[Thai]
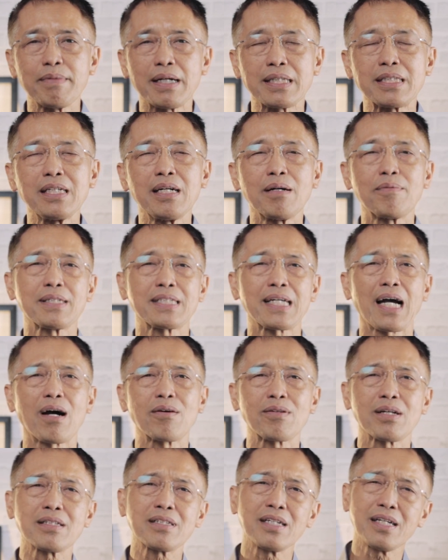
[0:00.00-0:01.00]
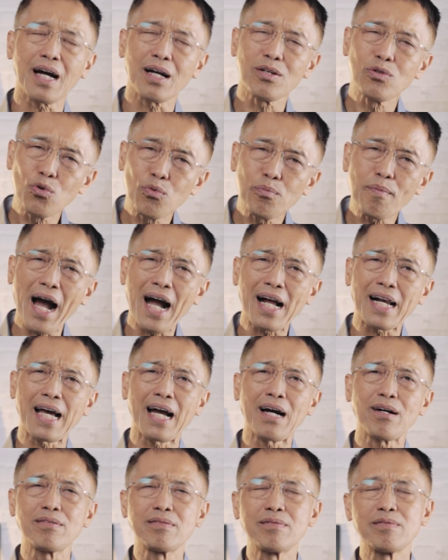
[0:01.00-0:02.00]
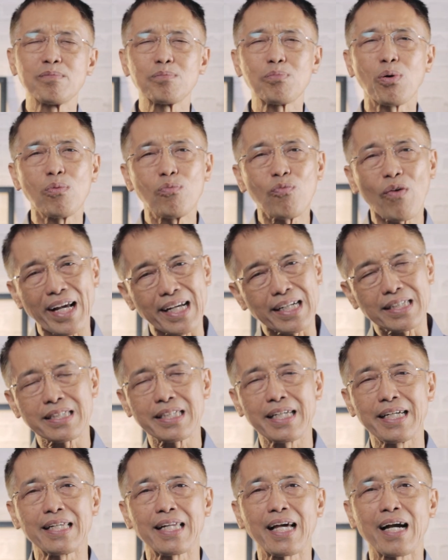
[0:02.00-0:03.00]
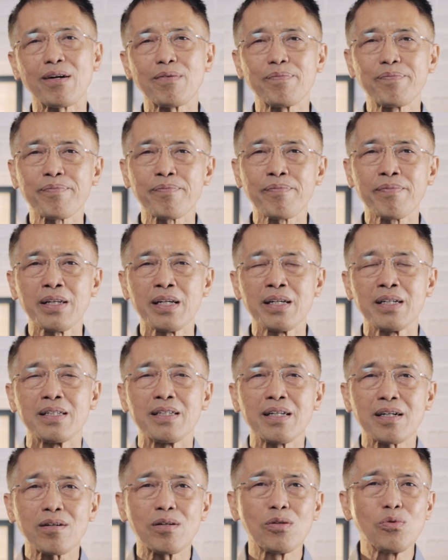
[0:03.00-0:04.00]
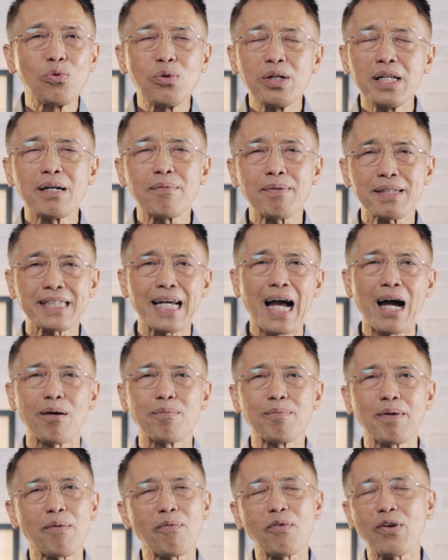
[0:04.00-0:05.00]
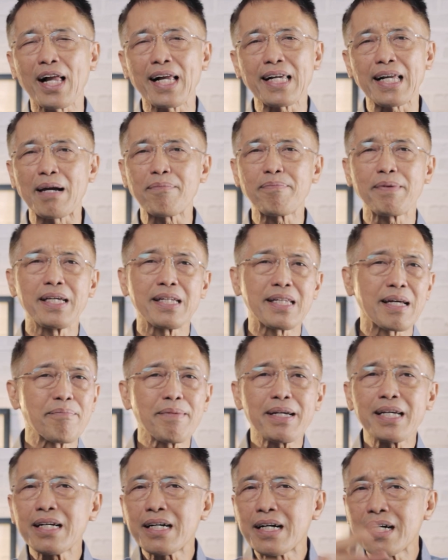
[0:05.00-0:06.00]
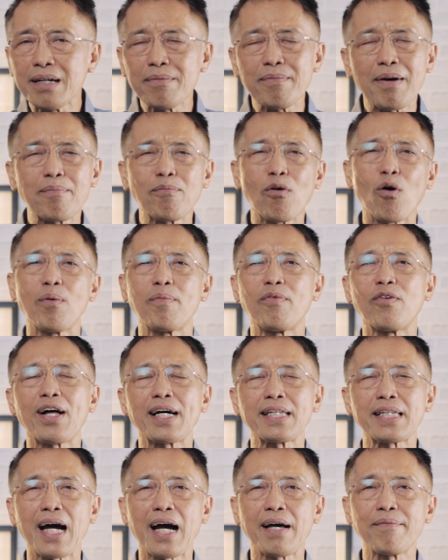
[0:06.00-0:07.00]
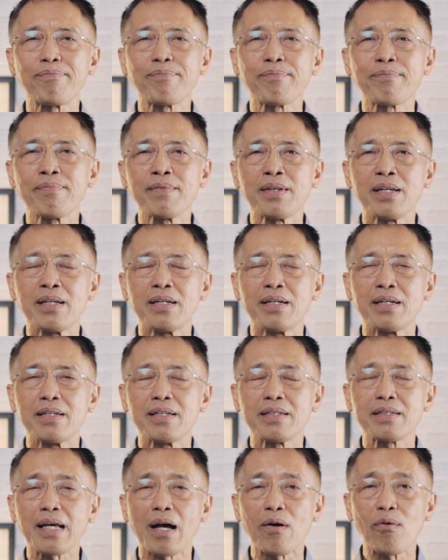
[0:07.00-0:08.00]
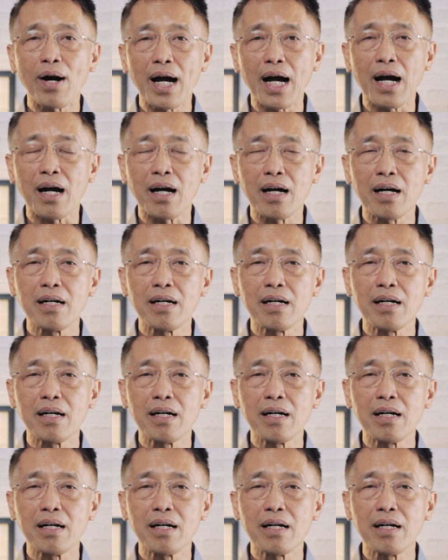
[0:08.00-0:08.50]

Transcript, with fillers: มาเชื่อพระเจ้าทั้งที่อายุมากแล้วพ้นวัยเกษียณแล้วแล้วก็รู้เรื่องพระเจ้ามาเวลาหลายปีแต่ไม่เคยมาโบสถ์เวลานานแต่ว่า